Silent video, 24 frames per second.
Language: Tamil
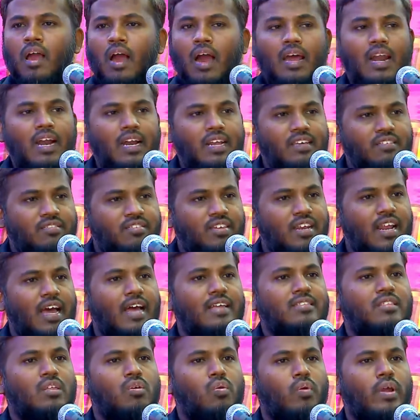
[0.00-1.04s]
ஆனால்
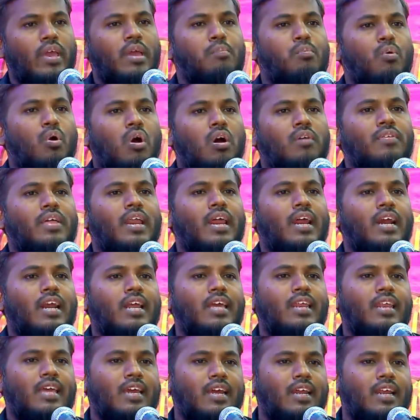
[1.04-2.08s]
இஸ்லாத்தினுடைய
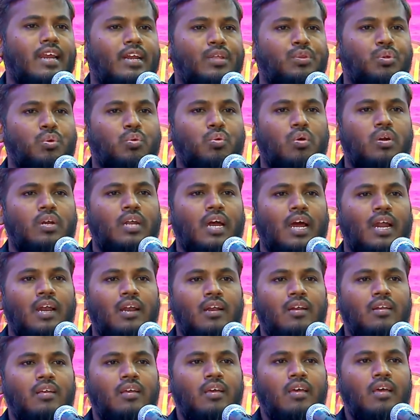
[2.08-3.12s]
போதனைகளை நீங்கள் எடுத்துக்கொண்டால்
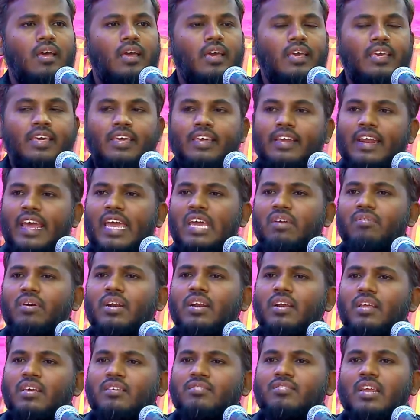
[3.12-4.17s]

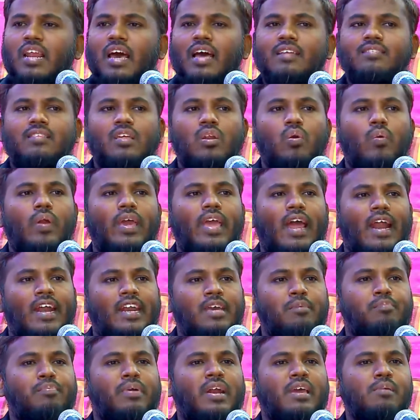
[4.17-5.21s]
இறைவன் இஸ்லாத்தினுடைய
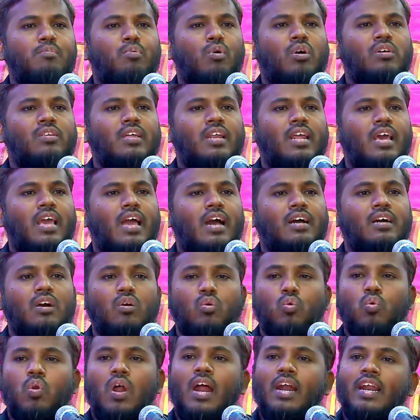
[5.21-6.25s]
அடிப்படை போதனையாக
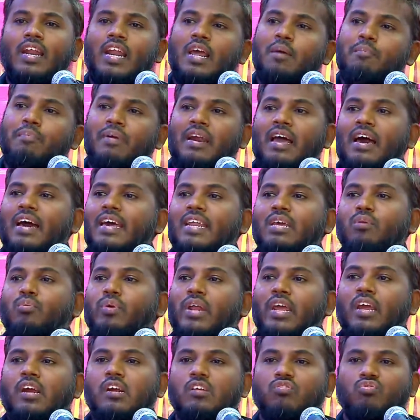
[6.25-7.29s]
குரானிலே பல
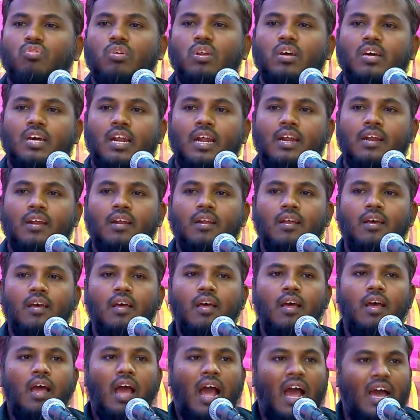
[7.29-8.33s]
அறிவுரைகள் சொல்லுகிறான்
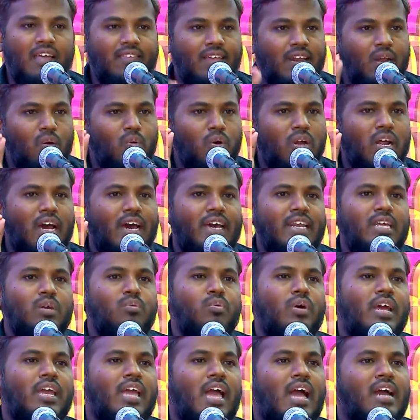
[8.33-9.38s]
அதில் ஒரு
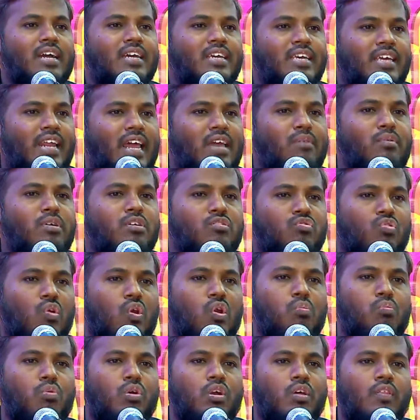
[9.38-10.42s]
அறிவுரையாக இறைவன்
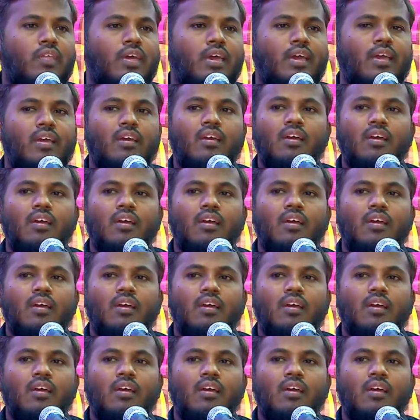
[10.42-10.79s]
சொல்லும் பொழுது